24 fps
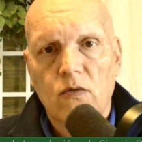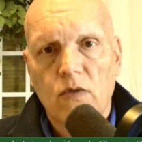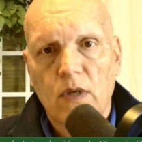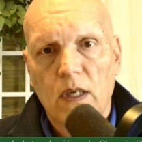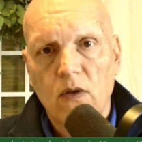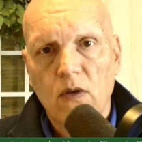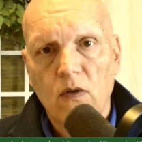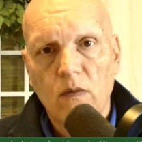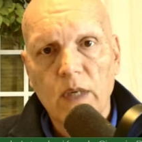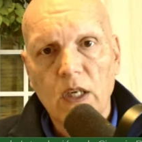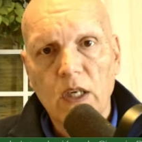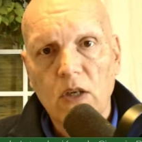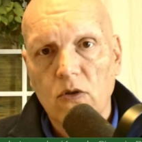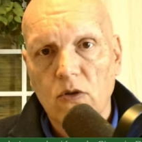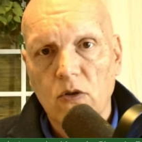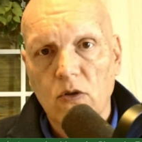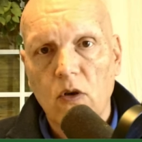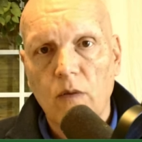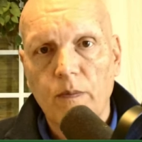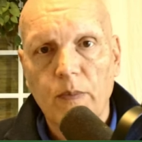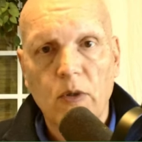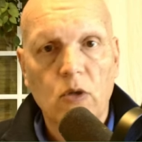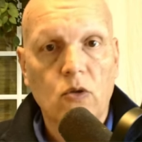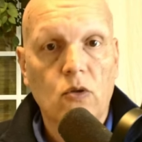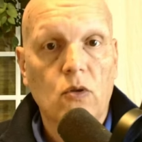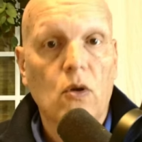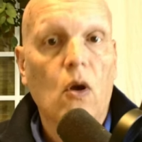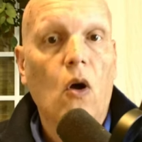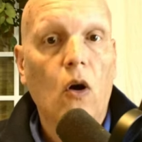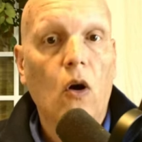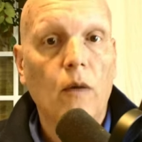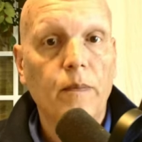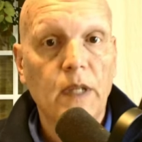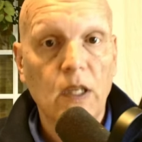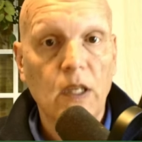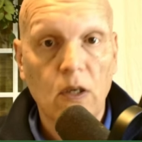usando microscopios
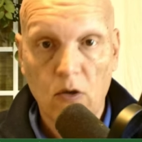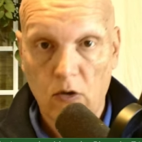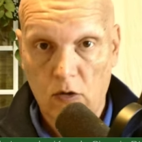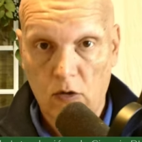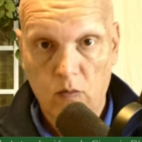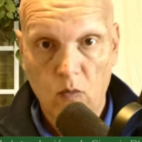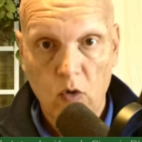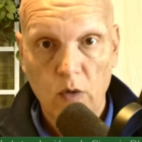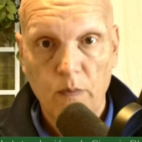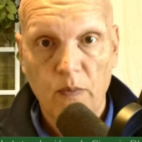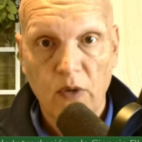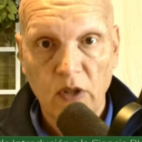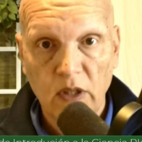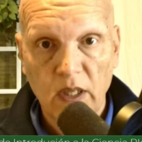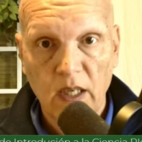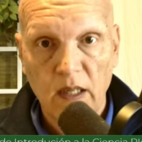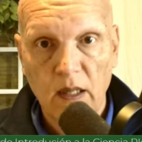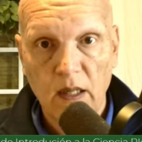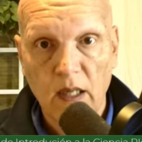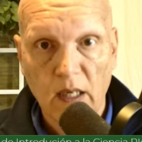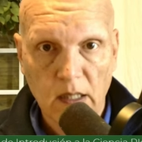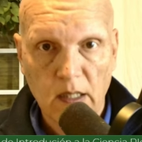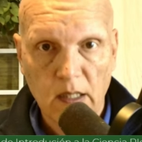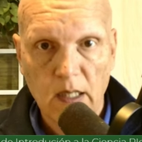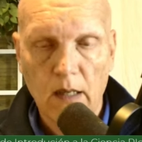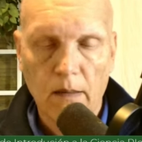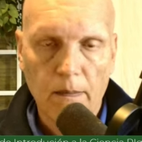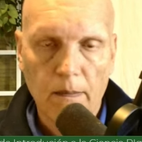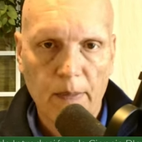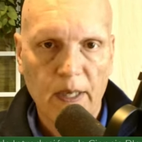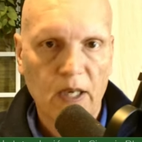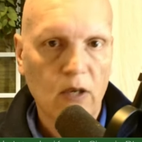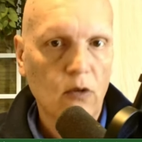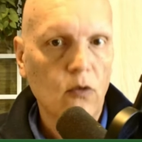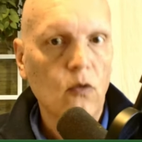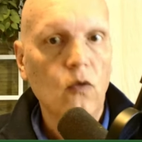ópticos muy potentes, sí,
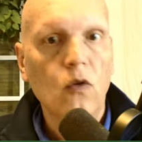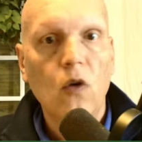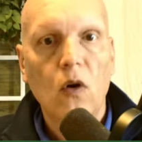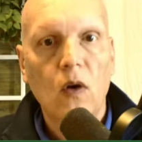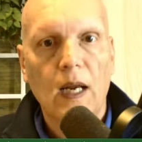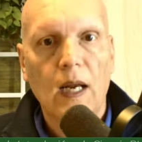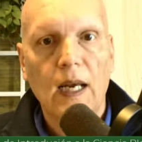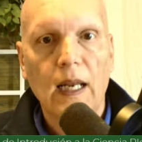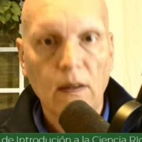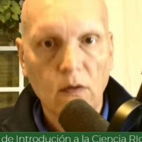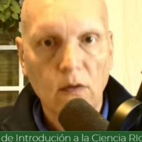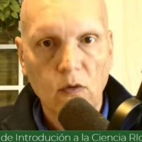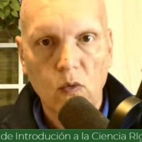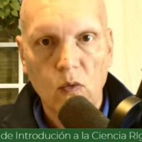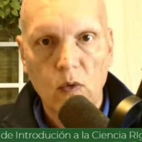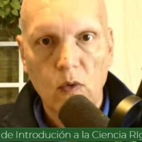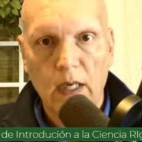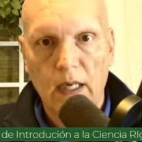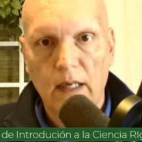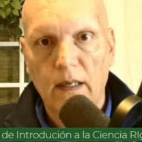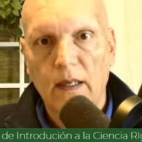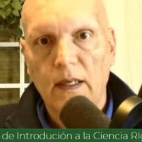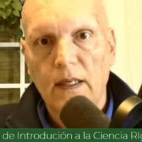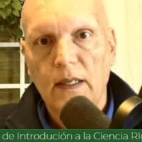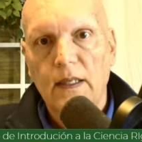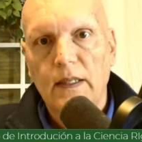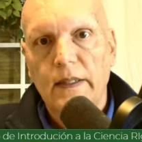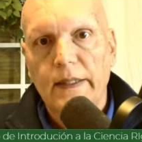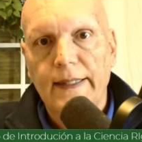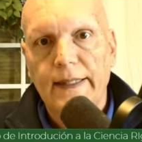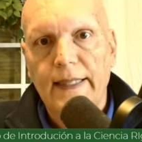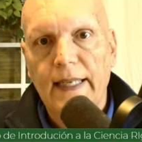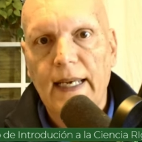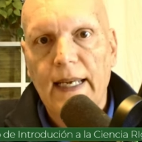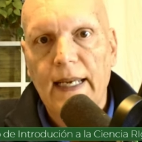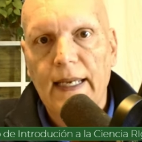pero no a la altura
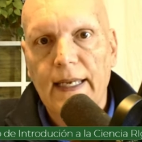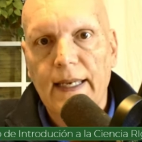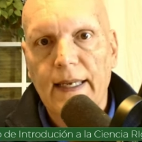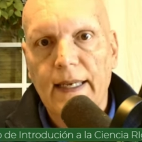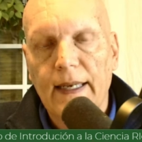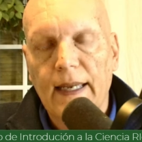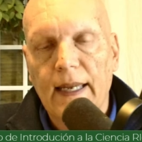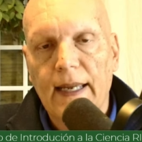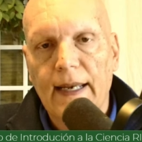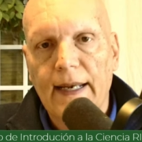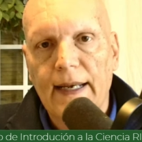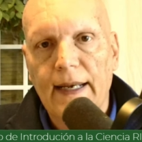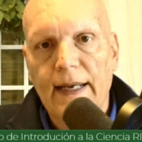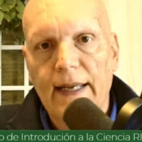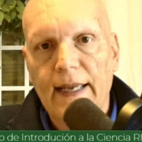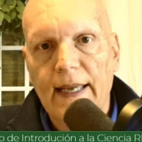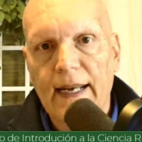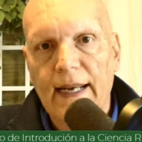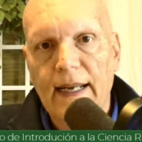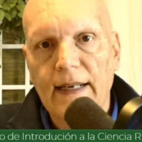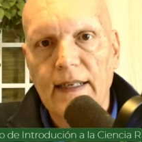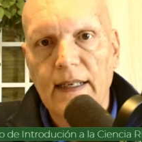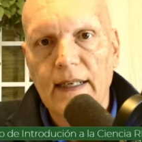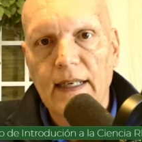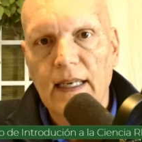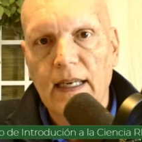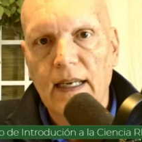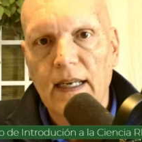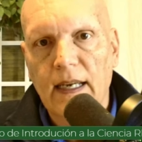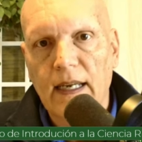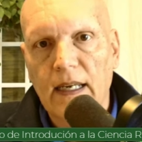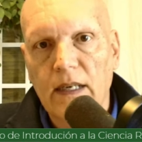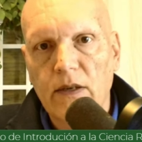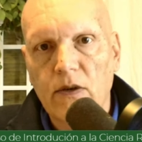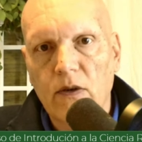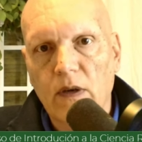del gran
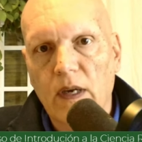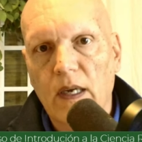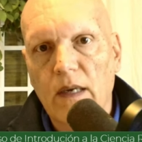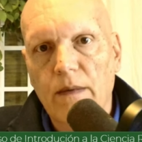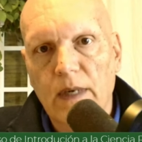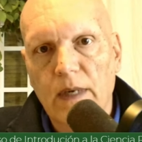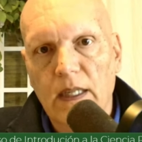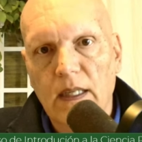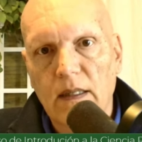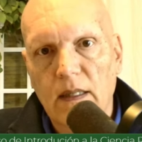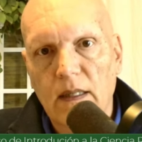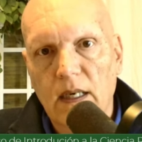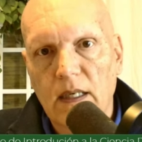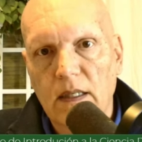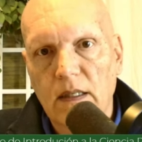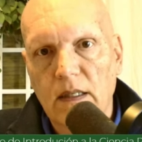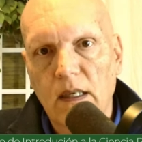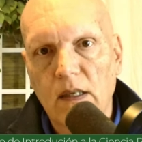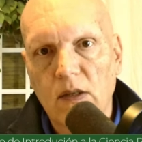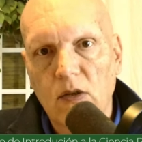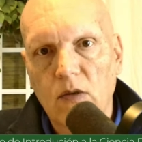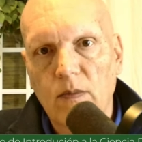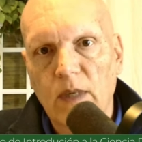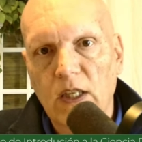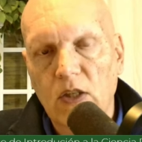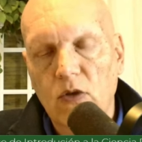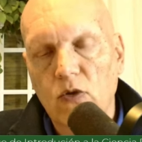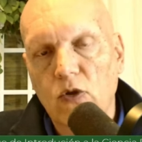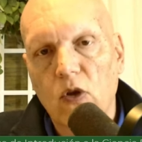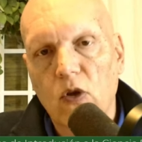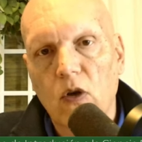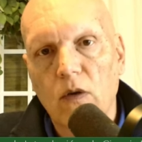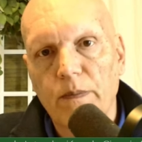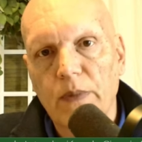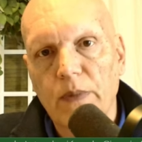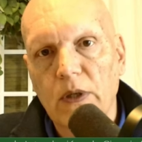ingenio que iba detrás del
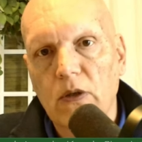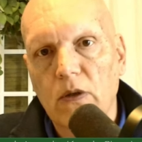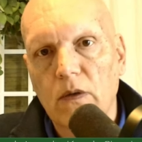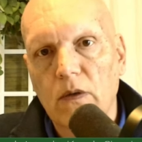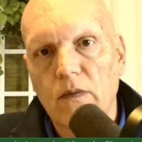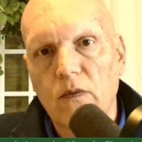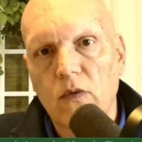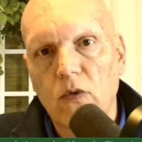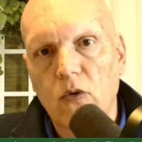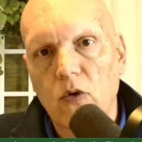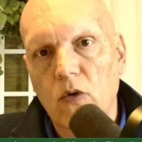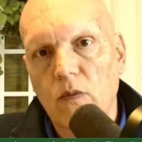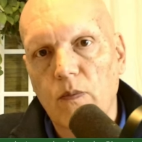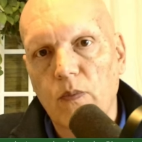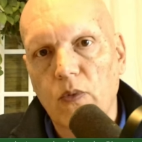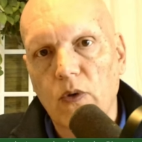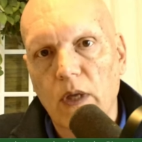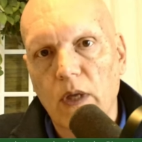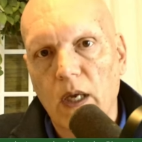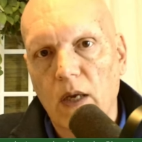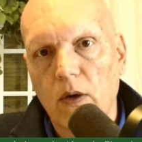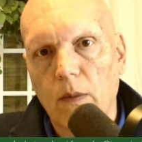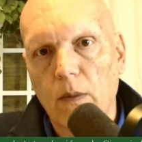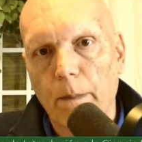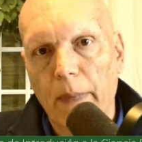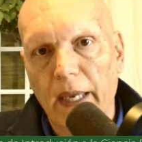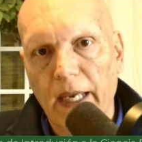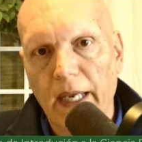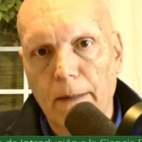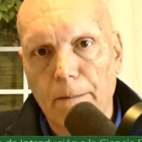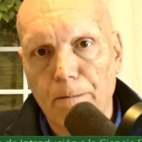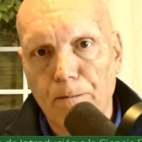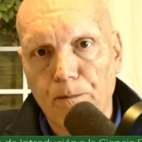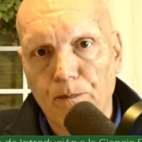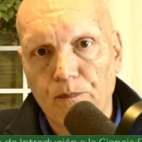somatoscopio, no pudieron ver.